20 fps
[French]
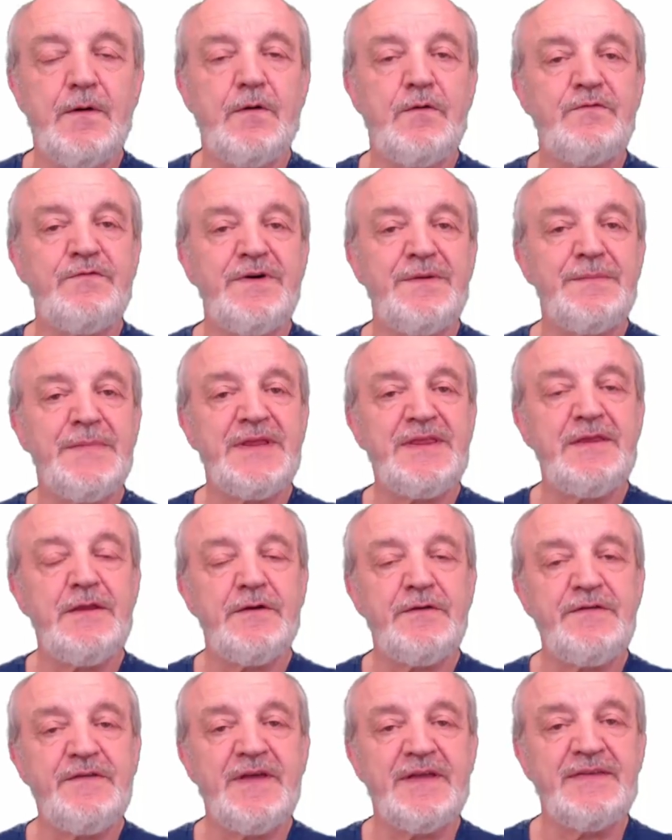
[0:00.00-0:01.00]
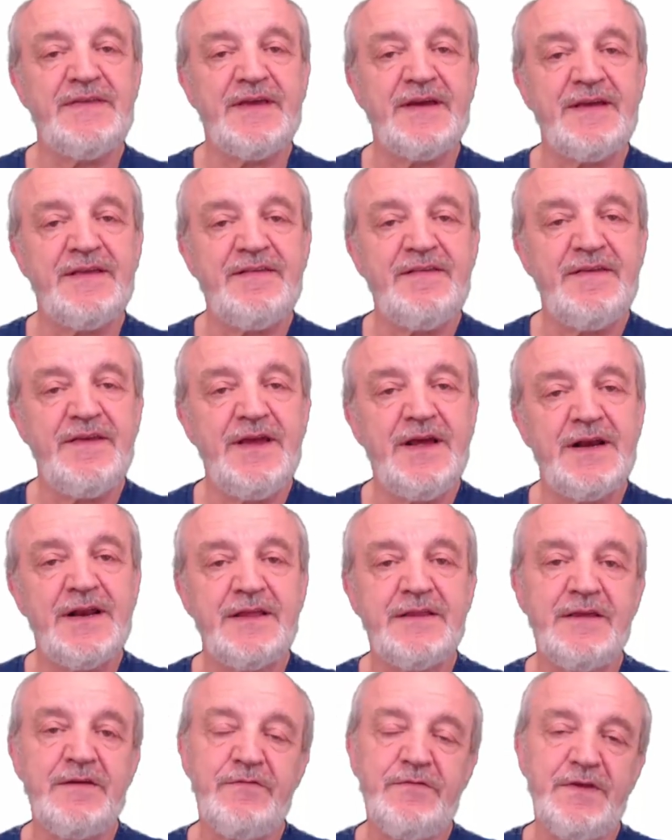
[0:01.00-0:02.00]
On va maintenant s'intéresser à
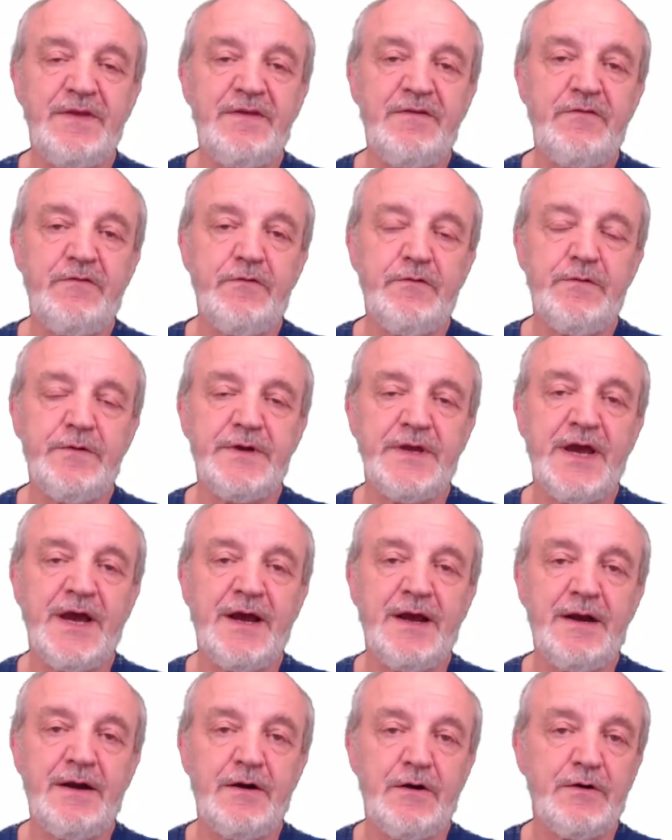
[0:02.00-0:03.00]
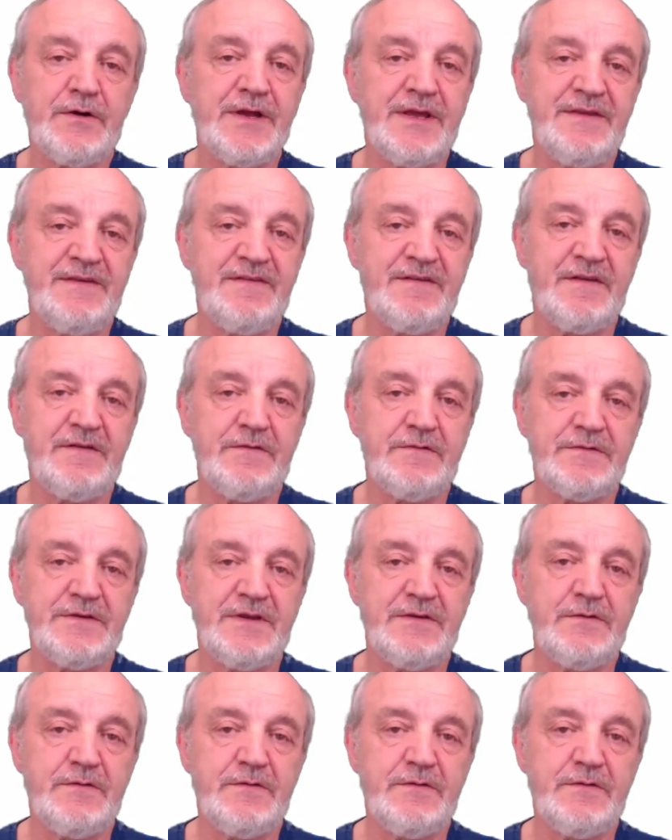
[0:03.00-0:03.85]
la définition et à l'organisation des